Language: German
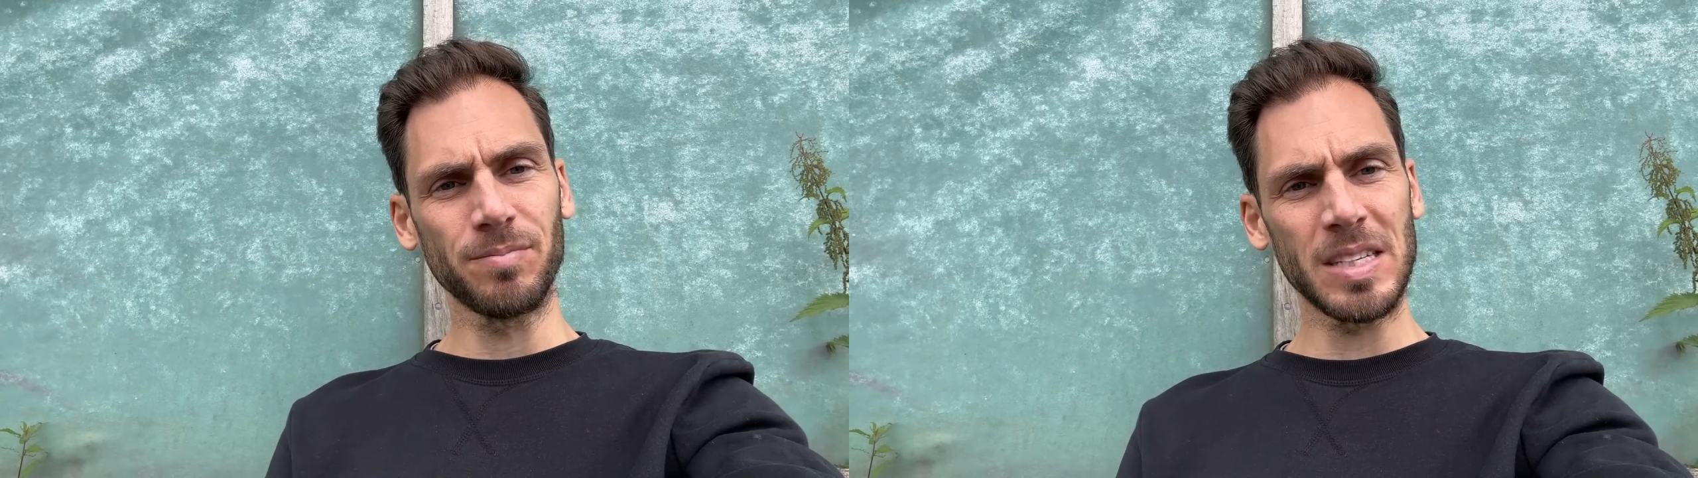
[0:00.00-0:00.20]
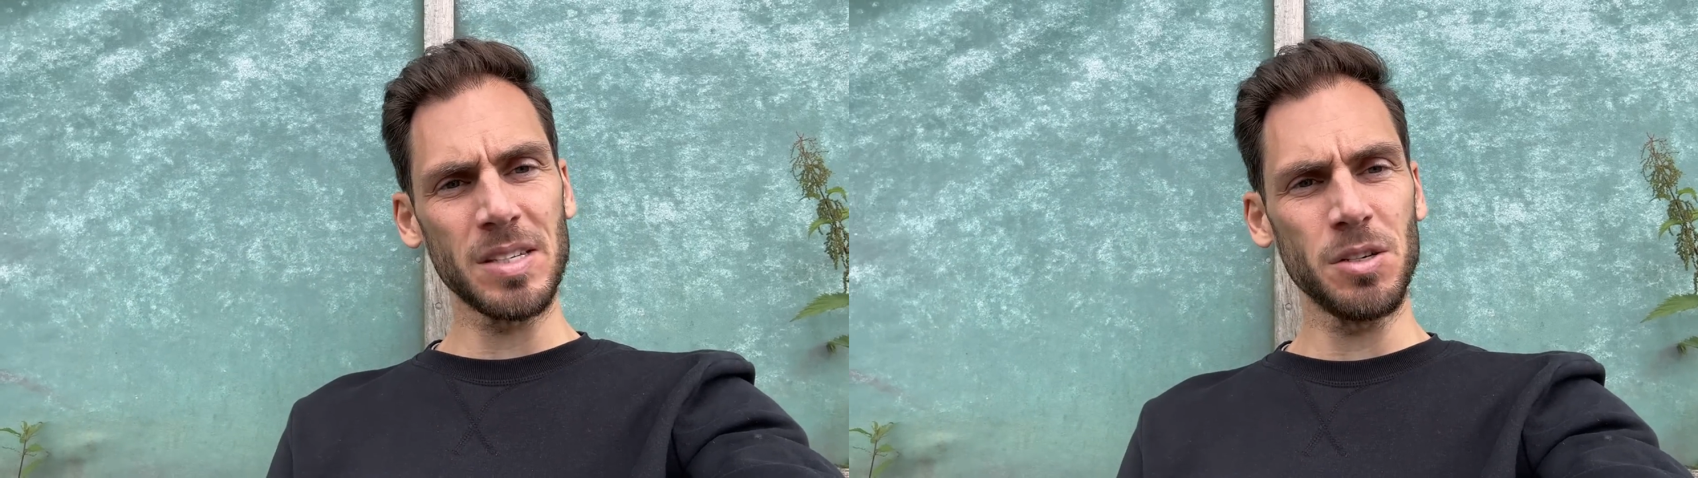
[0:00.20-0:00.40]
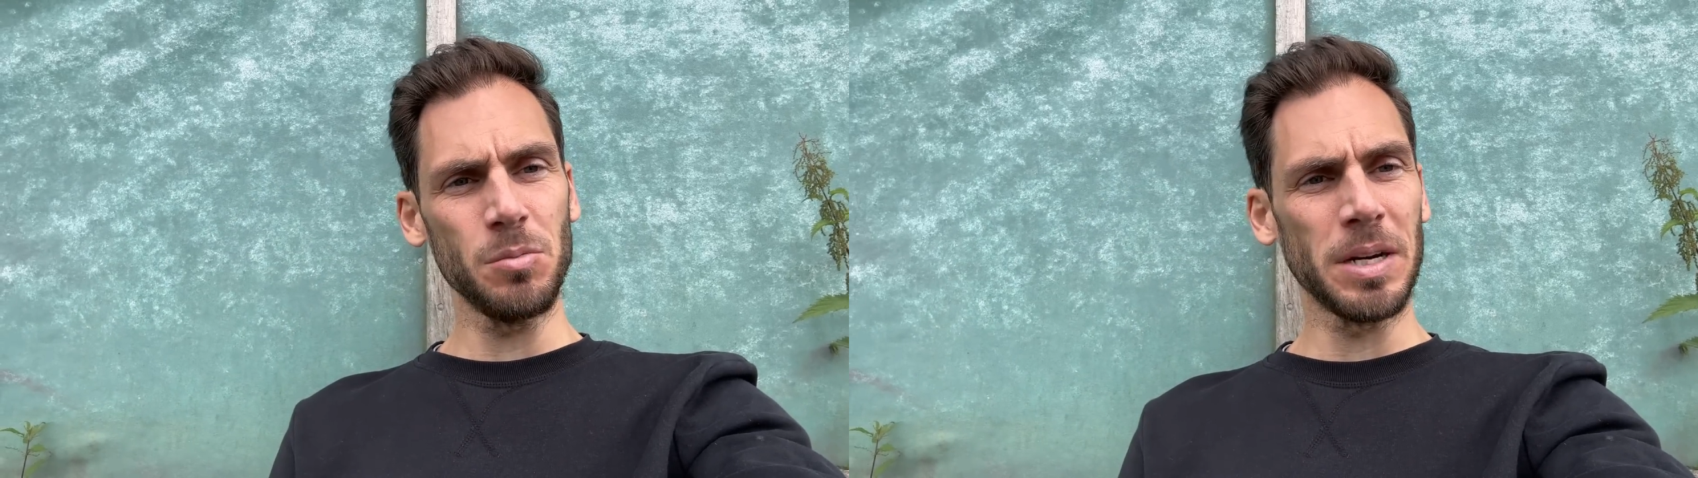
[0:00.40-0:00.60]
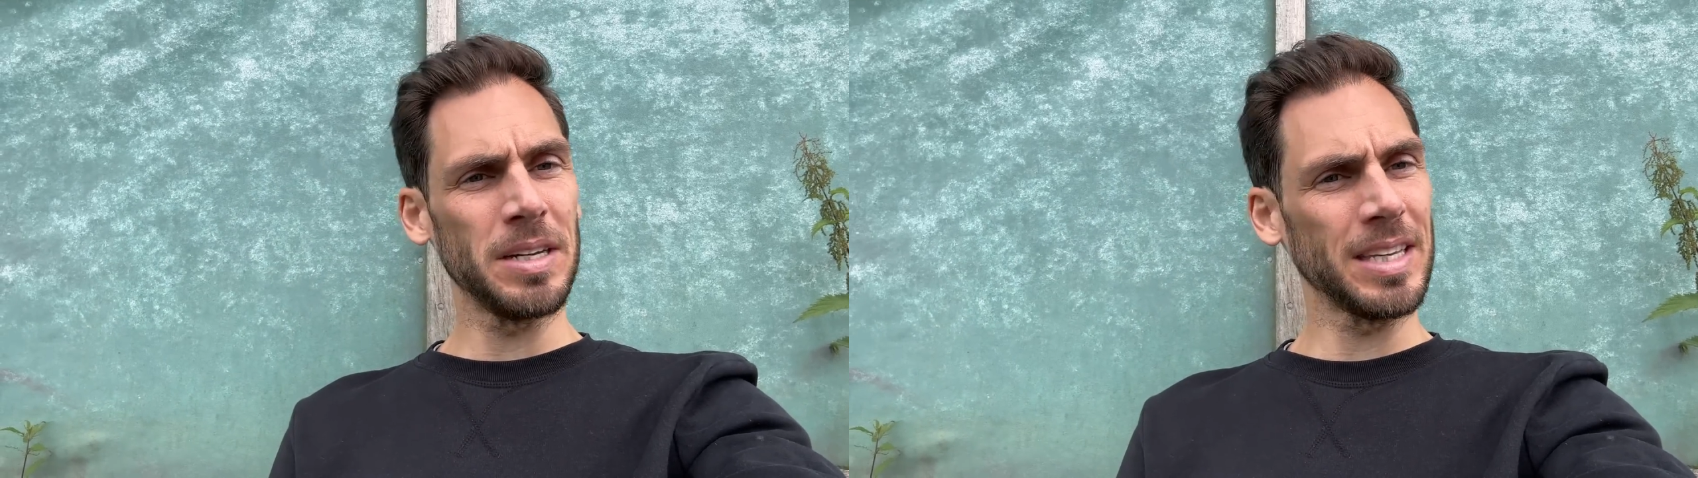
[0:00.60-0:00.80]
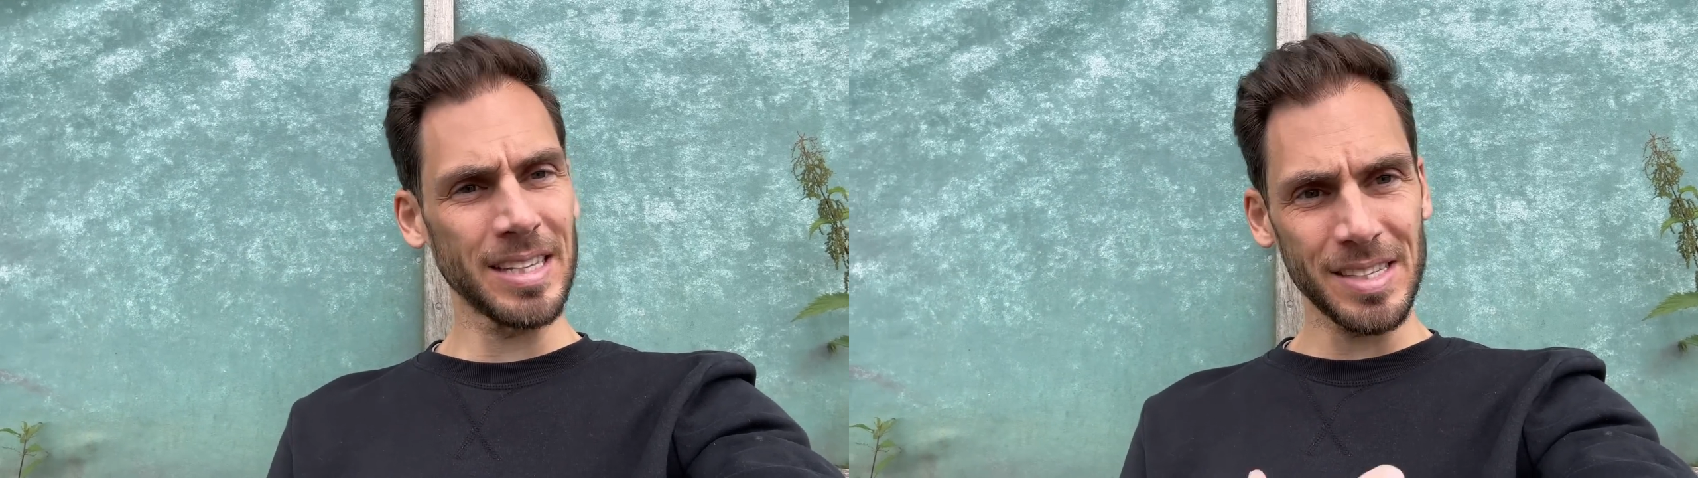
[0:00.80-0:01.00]
was sich über
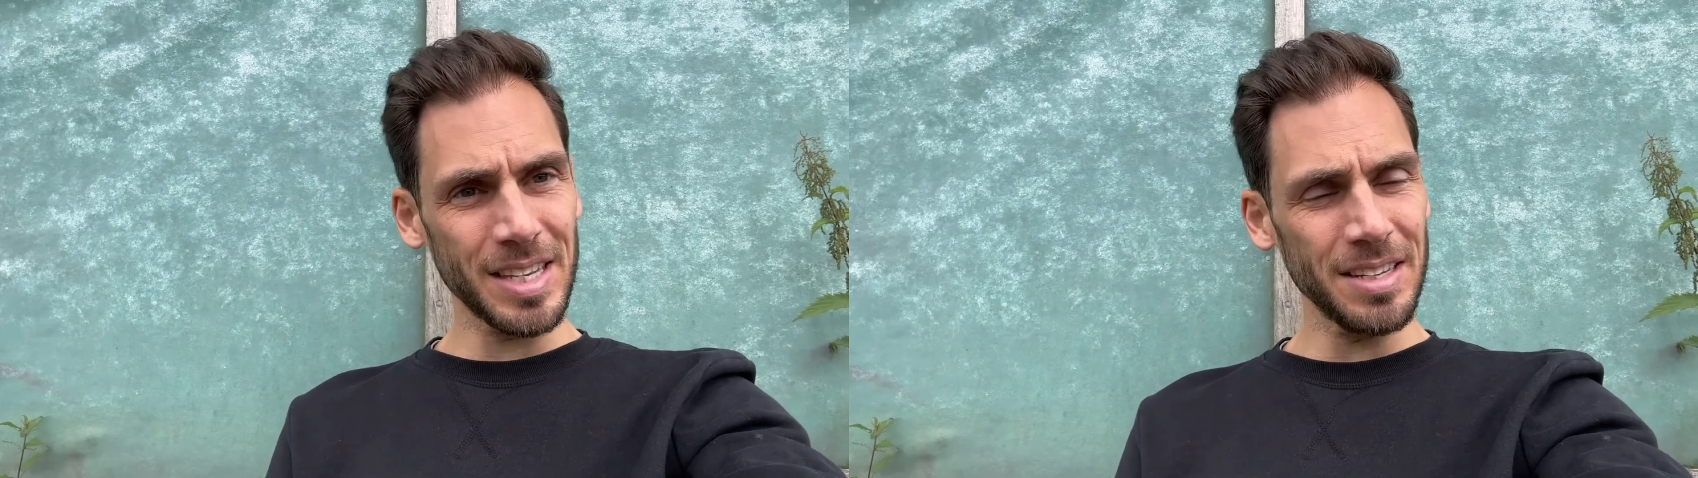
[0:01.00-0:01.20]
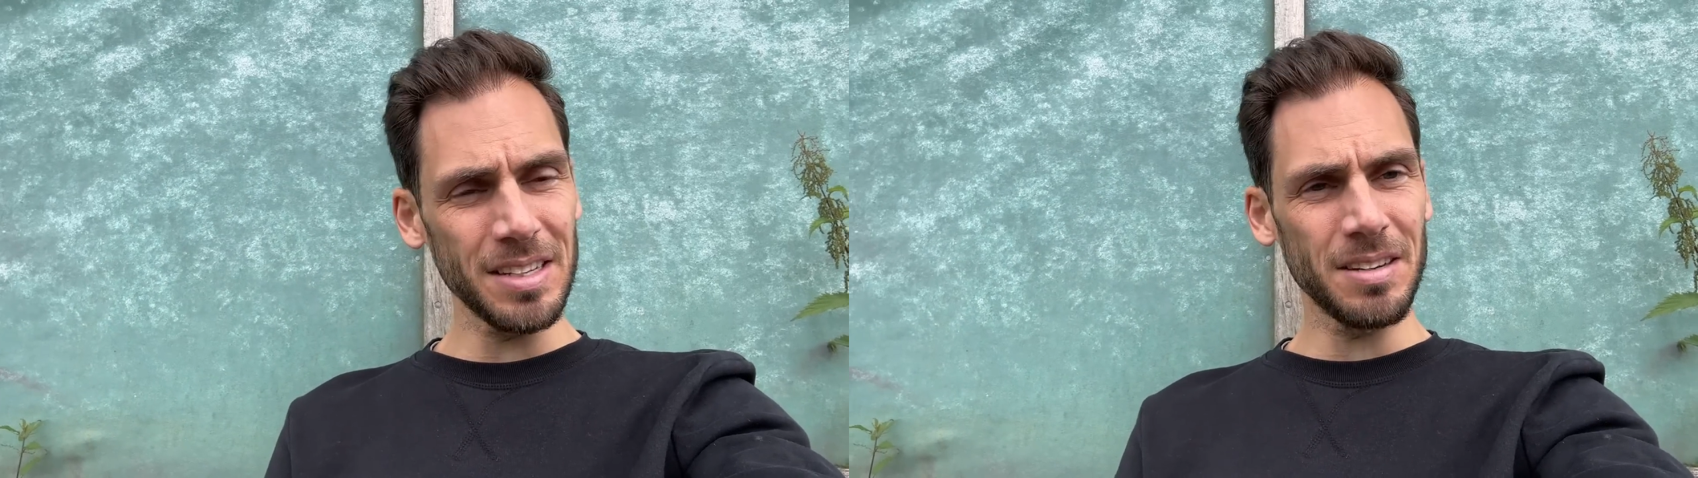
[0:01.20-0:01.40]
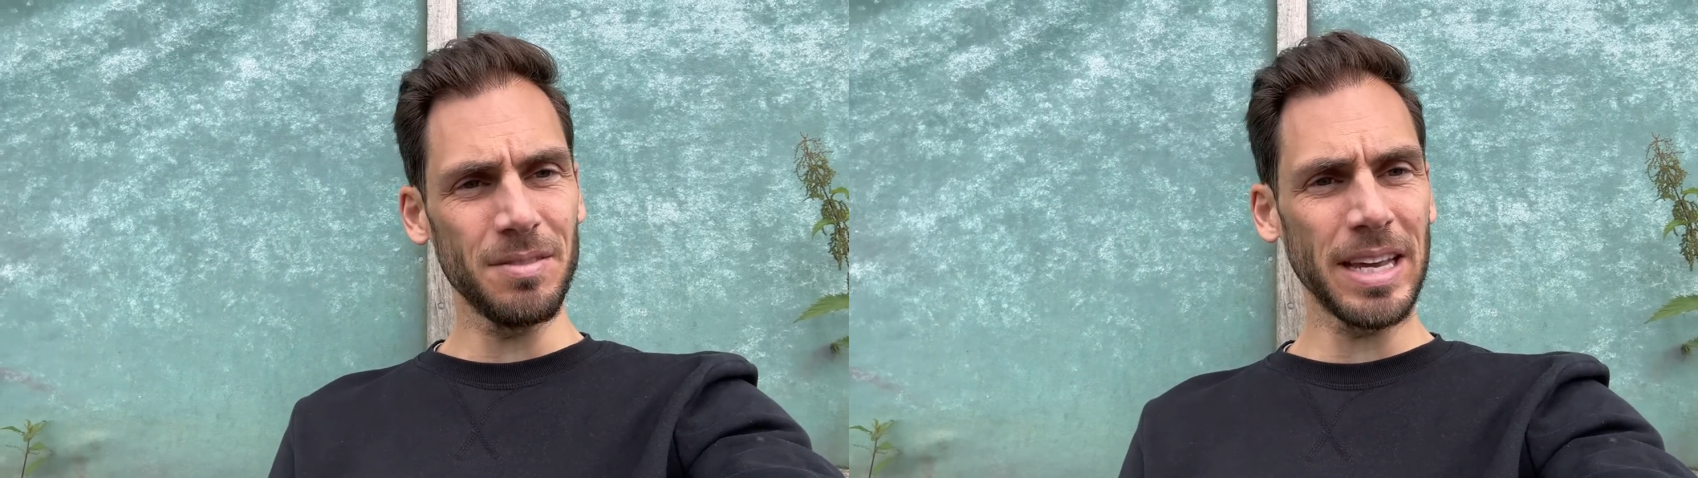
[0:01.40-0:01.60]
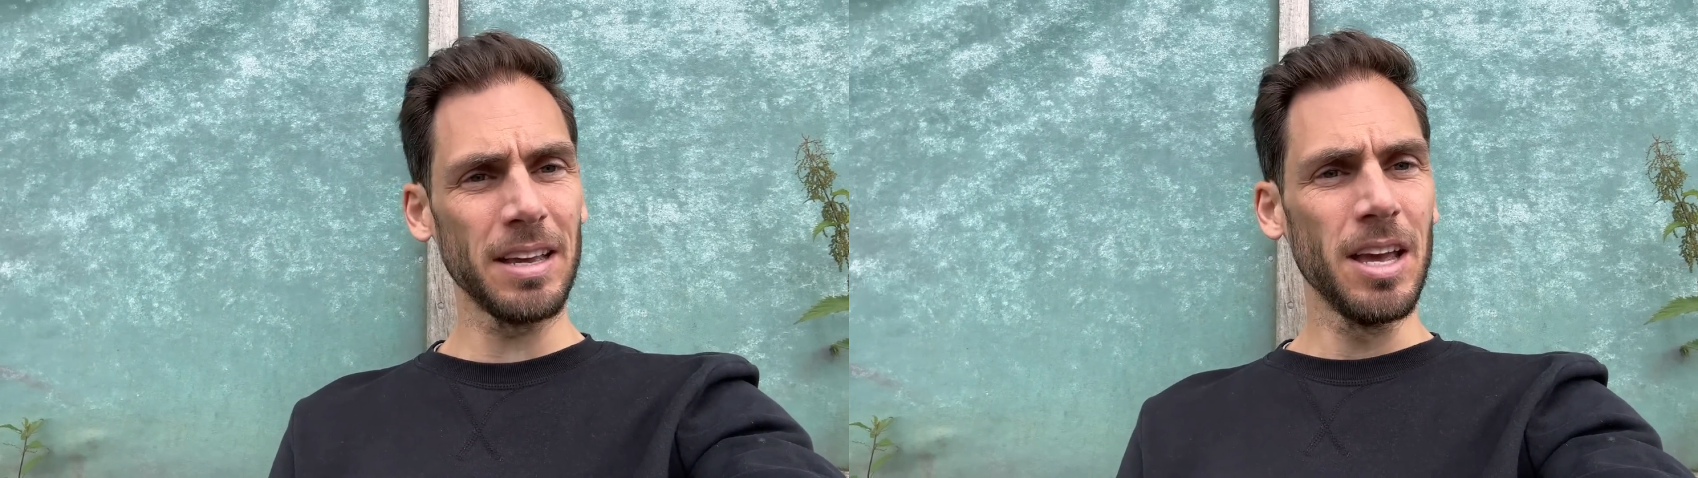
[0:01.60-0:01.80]
Jahrzehnte hinweg